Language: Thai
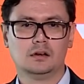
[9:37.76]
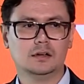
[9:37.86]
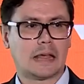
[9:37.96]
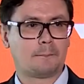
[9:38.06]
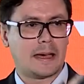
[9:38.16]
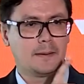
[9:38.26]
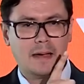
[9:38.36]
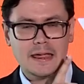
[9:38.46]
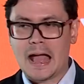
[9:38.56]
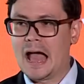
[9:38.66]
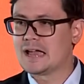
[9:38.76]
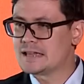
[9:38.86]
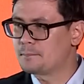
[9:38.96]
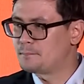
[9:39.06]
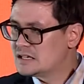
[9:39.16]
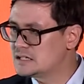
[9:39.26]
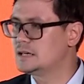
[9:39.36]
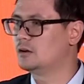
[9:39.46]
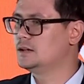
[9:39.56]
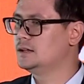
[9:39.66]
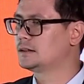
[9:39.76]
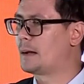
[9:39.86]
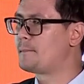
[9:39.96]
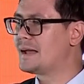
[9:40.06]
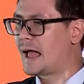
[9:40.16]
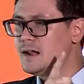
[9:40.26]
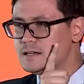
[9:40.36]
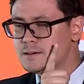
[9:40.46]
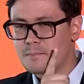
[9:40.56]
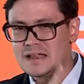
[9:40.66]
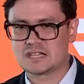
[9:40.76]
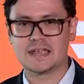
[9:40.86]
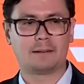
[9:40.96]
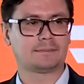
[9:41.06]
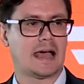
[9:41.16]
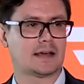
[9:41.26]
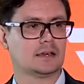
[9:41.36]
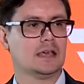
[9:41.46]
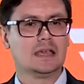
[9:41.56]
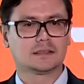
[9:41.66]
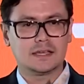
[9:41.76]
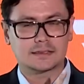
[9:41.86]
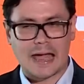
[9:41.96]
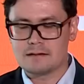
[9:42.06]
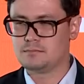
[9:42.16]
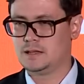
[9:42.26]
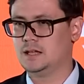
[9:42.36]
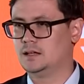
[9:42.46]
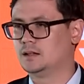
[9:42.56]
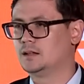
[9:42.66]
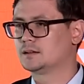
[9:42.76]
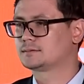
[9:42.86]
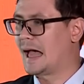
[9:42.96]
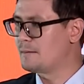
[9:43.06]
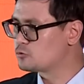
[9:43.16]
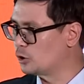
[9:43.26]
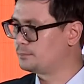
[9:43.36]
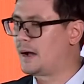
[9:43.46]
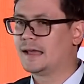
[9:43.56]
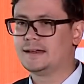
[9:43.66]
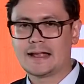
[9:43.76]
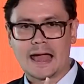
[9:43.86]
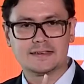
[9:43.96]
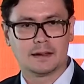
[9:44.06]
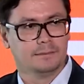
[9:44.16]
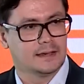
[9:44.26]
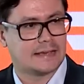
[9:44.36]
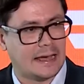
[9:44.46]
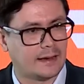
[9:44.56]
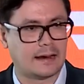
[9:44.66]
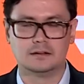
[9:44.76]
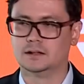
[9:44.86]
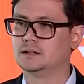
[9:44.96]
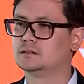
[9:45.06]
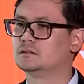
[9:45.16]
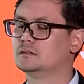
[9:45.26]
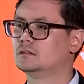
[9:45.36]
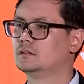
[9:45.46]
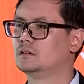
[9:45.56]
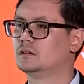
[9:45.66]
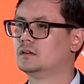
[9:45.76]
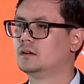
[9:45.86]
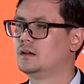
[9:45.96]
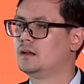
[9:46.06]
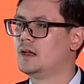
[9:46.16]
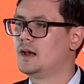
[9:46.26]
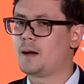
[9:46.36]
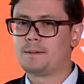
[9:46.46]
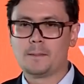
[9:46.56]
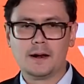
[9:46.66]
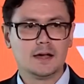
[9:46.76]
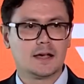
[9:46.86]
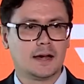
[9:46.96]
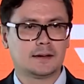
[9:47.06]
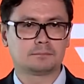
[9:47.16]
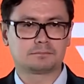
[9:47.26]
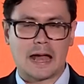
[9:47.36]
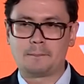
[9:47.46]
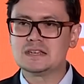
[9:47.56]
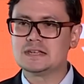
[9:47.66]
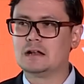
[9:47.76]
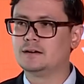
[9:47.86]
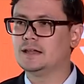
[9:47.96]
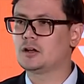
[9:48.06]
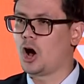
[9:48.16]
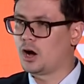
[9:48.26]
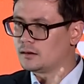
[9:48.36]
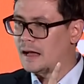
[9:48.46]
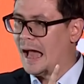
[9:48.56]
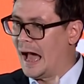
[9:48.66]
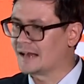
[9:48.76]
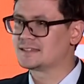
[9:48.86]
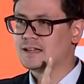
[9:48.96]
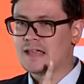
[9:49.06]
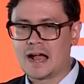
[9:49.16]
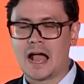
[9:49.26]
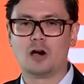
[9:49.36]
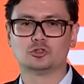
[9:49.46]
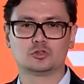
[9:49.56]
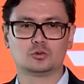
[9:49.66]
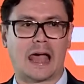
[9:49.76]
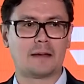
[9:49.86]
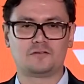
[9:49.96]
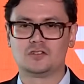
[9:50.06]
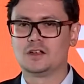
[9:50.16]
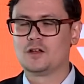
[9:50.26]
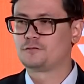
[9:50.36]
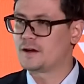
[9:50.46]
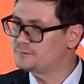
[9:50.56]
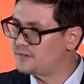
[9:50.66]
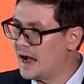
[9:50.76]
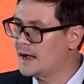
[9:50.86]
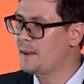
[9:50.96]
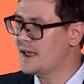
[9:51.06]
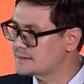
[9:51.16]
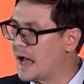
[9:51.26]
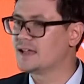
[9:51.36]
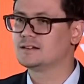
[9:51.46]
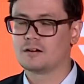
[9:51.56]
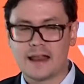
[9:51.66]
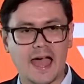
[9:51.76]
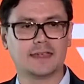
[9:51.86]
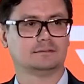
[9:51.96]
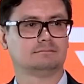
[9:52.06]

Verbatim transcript: หรือทำไมไม่อายัดบัญชีเหล่านี้ทำไมท่านถึงไม่ใช้อำนาจที่ท่านมีตามกฎหมายในการดำเนินการอะไรเลย แล้วเผลอๆเงินจากบัญชีเหล่านี้ก็อาจจะยังเข้าสู่การไฟฟ้าแม่สายก็ได้